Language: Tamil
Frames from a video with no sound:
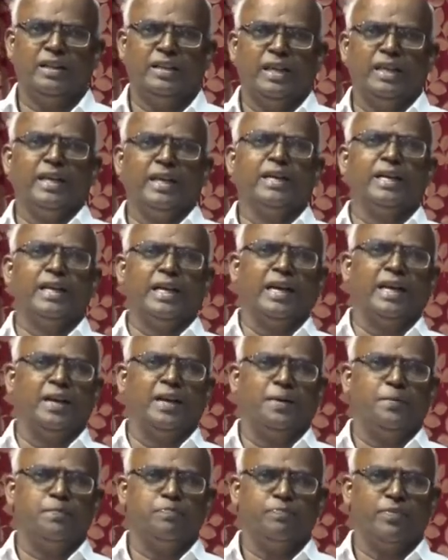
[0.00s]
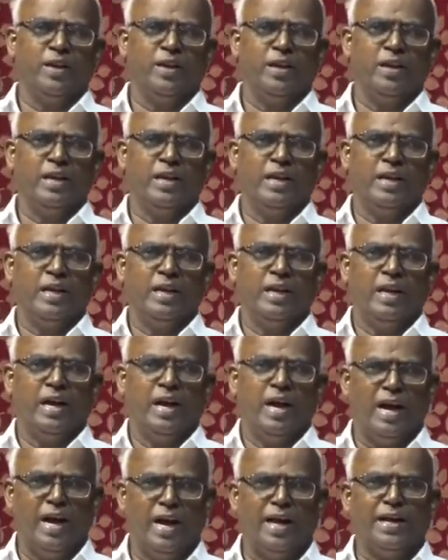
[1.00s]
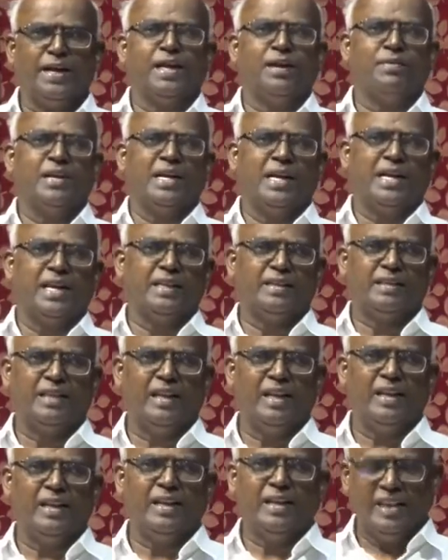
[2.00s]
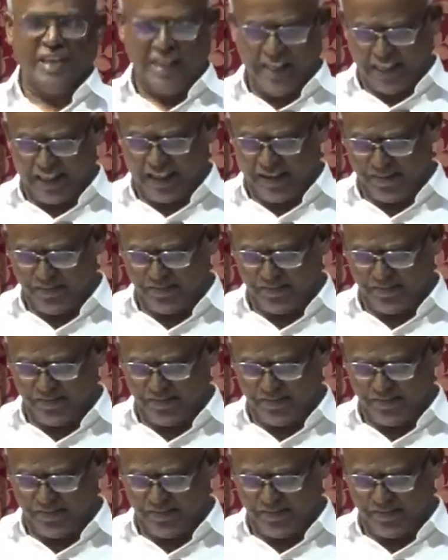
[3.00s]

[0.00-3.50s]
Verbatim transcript: தீங்கு ஆண்டவரிடத்தில் இல்லை